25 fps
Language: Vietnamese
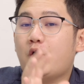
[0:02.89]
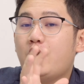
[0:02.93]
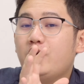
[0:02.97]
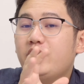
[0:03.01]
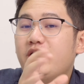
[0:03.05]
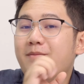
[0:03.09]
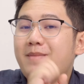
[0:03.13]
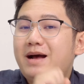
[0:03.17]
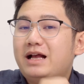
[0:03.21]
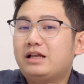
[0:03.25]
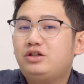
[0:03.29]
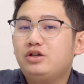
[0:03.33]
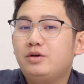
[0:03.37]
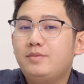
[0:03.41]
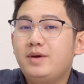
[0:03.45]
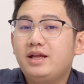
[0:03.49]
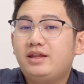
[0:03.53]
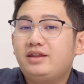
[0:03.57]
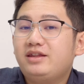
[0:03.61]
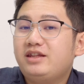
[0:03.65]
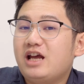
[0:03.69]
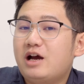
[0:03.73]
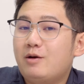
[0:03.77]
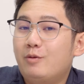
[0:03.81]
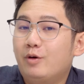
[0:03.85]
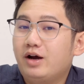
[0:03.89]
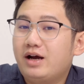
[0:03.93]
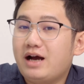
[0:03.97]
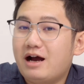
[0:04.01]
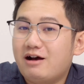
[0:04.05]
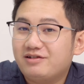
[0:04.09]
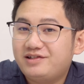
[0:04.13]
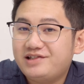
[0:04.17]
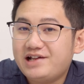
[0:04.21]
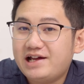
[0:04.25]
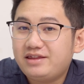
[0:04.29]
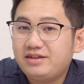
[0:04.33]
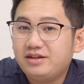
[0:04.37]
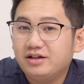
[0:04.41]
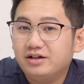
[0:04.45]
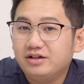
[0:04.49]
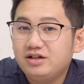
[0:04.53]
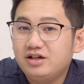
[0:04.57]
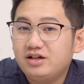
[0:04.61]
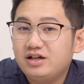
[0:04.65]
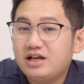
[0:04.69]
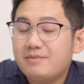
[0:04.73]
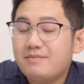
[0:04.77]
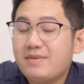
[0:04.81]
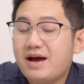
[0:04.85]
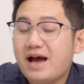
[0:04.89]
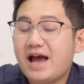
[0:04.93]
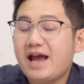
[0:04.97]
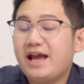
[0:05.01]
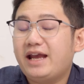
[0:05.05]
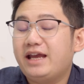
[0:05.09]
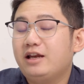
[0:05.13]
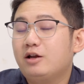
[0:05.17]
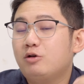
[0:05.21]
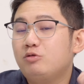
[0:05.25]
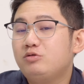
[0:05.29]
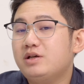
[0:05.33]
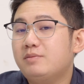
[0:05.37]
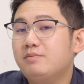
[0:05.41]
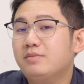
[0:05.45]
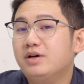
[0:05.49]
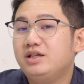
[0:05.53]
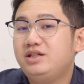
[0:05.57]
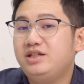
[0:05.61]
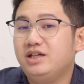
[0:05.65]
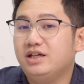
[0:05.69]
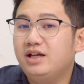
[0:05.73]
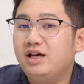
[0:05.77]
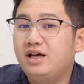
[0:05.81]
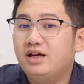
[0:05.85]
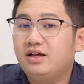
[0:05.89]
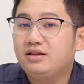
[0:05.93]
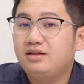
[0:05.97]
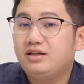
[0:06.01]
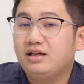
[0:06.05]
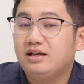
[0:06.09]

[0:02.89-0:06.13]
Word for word: Có thể bạn chưa biết, theo một khảo sát từ những năm 2019 ấy,